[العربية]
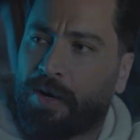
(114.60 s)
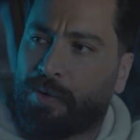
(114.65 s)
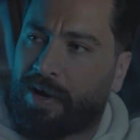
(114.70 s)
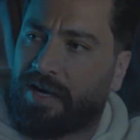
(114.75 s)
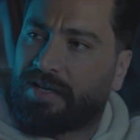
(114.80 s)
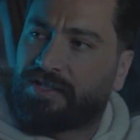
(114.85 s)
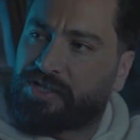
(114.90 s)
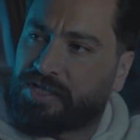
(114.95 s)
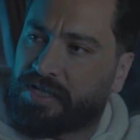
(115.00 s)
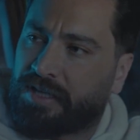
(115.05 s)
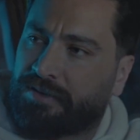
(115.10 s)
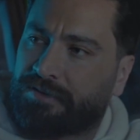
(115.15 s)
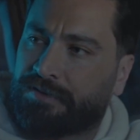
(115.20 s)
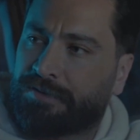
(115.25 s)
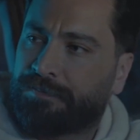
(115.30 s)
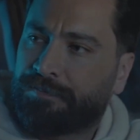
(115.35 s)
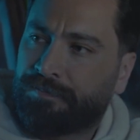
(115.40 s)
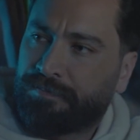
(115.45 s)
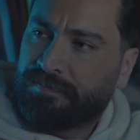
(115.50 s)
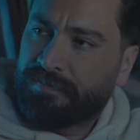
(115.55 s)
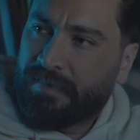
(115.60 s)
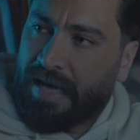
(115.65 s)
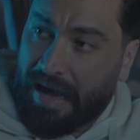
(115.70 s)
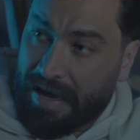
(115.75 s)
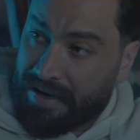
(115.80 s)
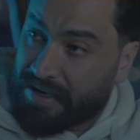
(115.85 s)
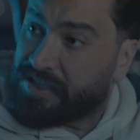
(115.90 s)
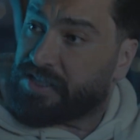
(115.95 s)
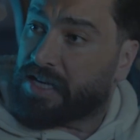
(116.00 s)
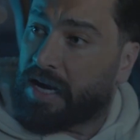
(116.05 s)
وخلصت
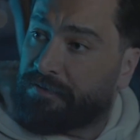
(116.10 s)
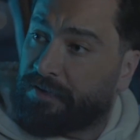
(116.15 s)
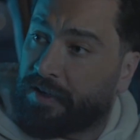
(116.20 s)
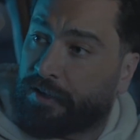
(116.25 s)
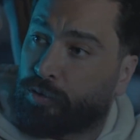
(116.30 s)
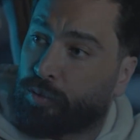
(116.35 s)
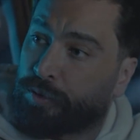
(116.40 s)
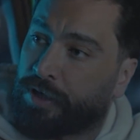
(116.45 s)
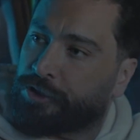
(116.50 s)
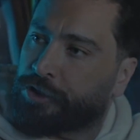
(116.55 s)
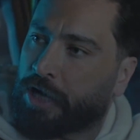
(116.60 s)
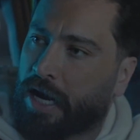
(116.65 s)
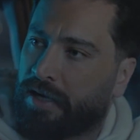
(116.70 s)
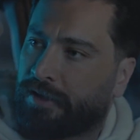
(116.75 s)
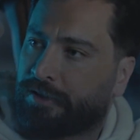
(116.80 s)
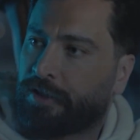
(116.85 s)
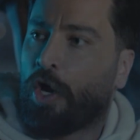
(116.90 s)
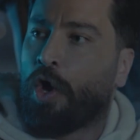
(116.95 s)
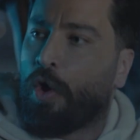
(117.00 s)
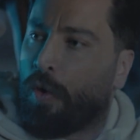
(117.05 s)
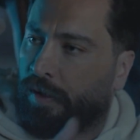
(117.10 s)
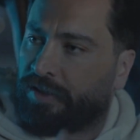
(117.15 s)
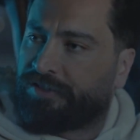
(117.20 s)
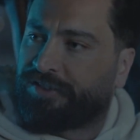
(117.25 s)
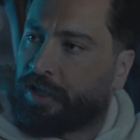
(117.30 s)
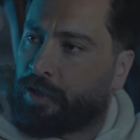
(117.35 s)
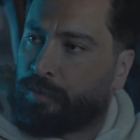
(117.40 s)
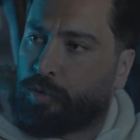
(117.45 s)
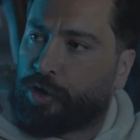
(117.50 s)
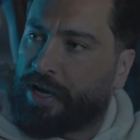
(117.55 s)
أنا سافرت ونجحت وأنت
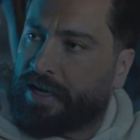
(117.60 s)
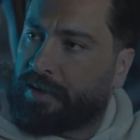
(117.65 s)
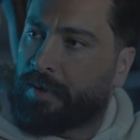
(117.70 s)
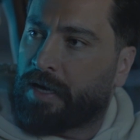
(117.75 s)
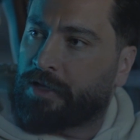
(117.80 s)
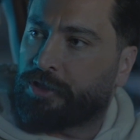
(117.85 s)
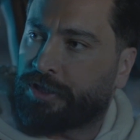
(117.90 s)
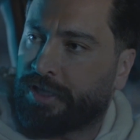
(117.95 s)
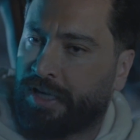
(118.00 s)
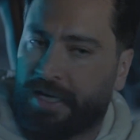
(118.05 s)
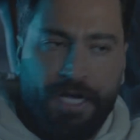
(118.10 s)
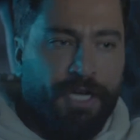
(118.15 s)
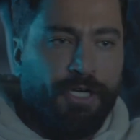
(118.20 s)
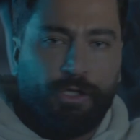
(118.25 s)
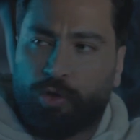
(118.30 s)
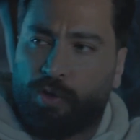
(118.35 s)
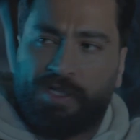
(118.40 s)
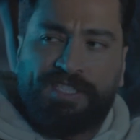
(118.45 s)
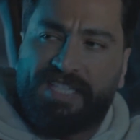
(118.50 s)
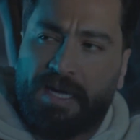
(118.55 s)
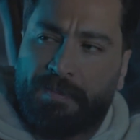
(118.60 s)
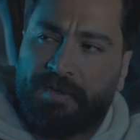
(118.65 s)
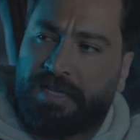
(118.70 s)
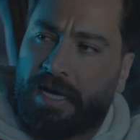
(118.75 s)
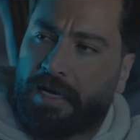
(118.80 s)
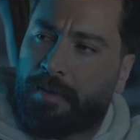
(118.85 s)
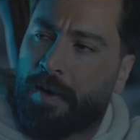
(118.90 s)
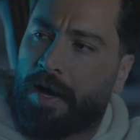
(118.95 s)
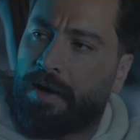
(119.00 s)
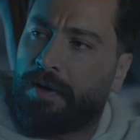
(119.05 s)
أمورك ماشية شو لسه
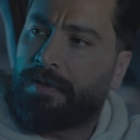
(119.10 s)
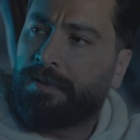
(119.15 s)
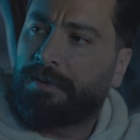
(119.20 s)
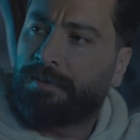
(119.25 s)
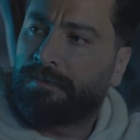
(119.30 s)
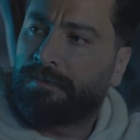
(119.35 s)
بدك بقى؟